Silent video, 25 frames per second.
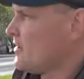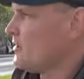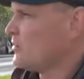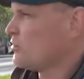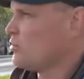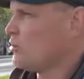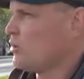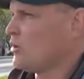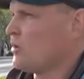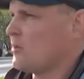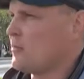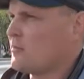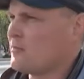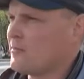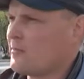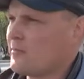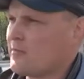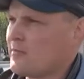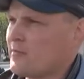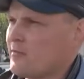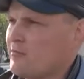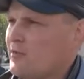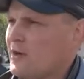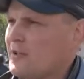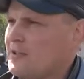то
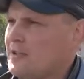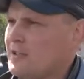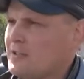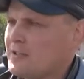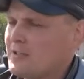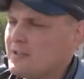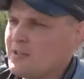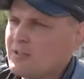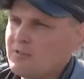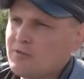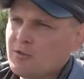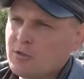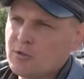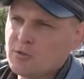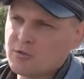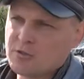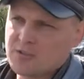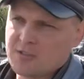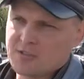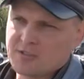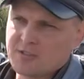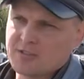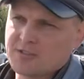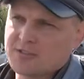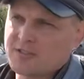водители,
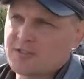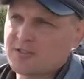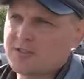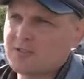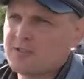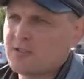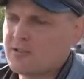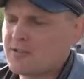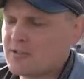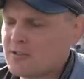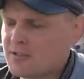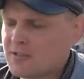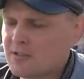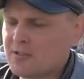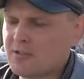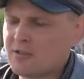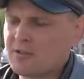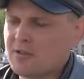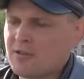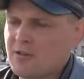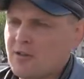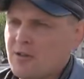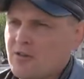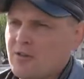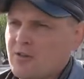двигающиеся со стороны
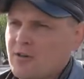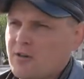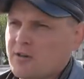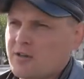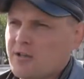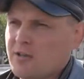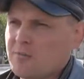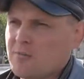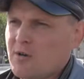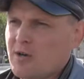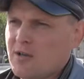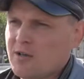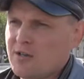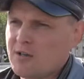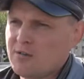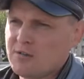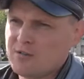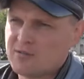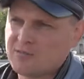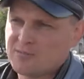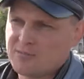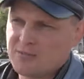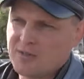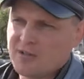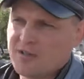
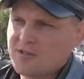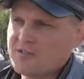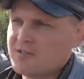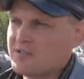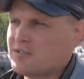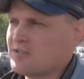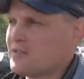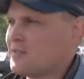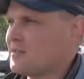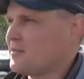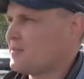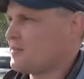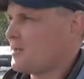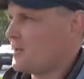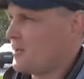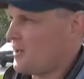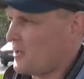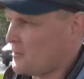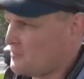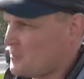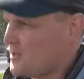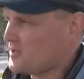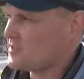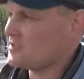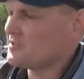Раймага магазина,
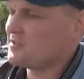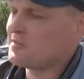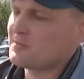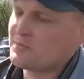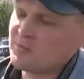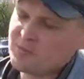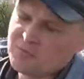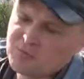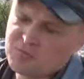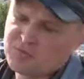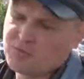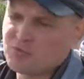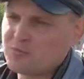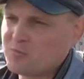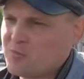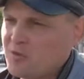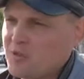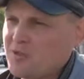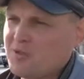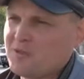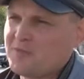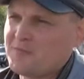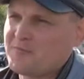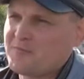обязаны им уступить